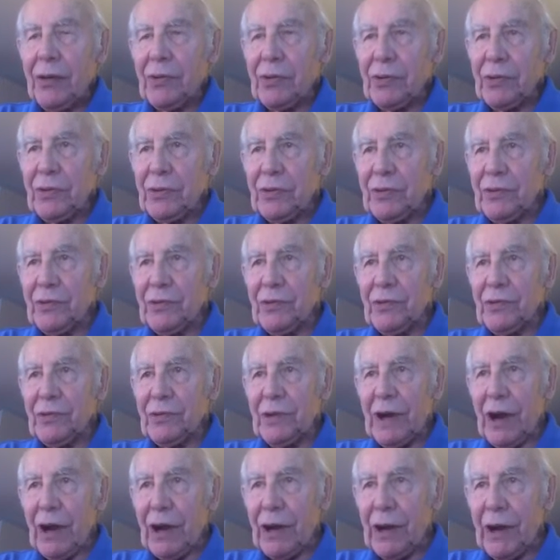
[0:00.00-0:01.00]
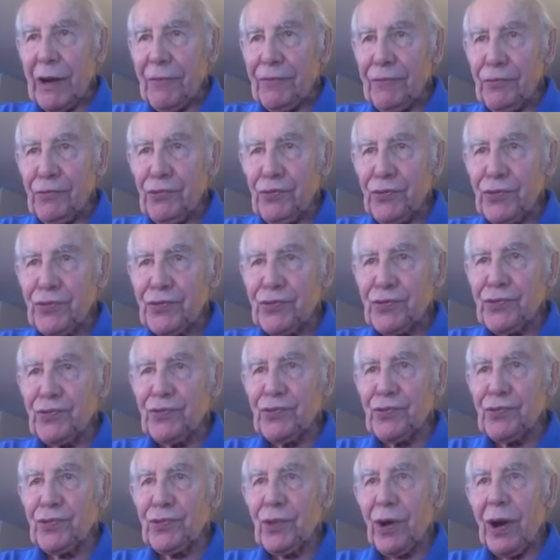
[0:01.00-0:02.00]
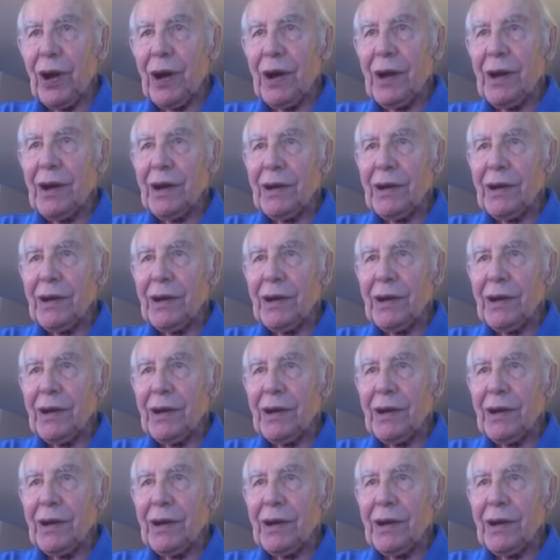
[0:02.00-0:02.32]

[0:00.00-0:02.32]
euh, à la vue sur